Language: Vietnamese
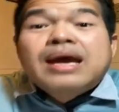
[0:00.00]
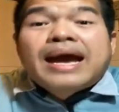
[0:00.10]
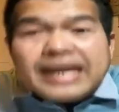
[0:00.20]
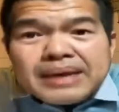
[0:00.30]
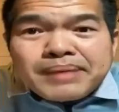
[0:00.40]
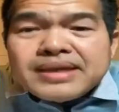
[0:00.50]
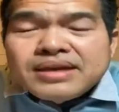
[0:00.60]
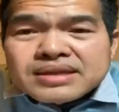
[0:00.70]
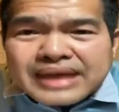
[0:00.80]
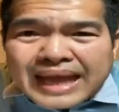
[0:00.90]
hát ấy ban
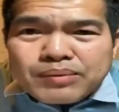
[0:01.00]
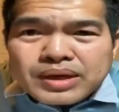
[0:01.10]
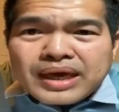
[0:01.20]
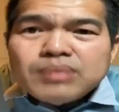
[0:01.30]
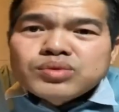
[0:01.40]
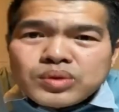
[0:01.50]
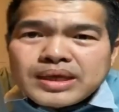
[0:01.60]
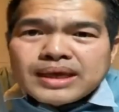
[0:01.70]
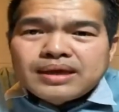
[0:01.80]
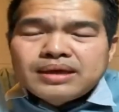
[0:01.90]
dương từ ca mỗi kia làm xui
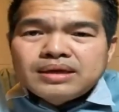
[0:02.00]
nhé